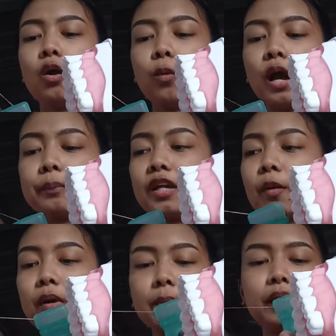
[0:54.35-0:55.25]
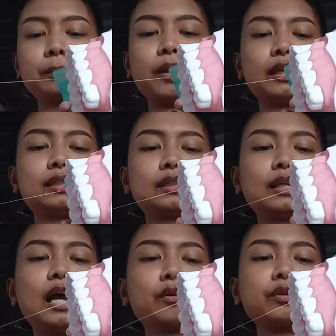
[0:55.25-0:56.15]
ความยาวประมาณ
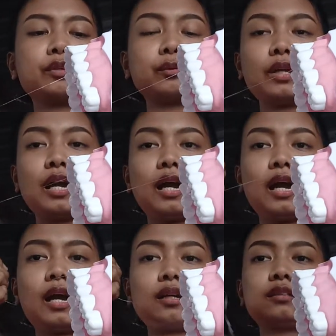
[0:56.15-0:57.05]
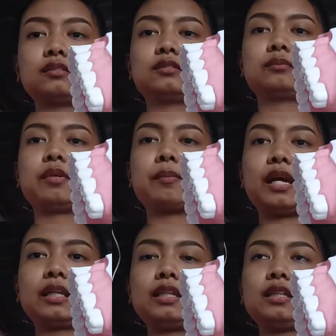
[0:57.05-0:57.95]
8-9 นิ้วนะคะ ประมา
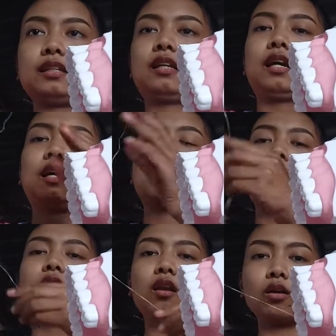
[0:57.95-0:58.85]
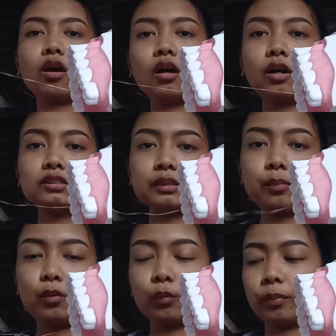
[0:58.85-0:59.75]
ณนี้อ่ะ แล้วก็เราจะ
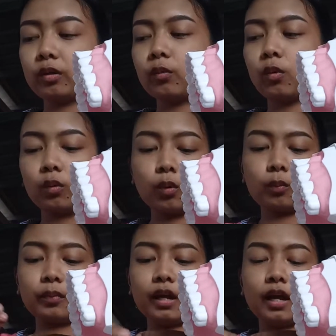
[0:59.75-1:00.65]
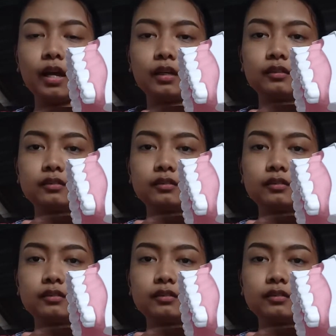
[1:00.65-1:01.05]
ผูกเป็นวงกลมค่ะ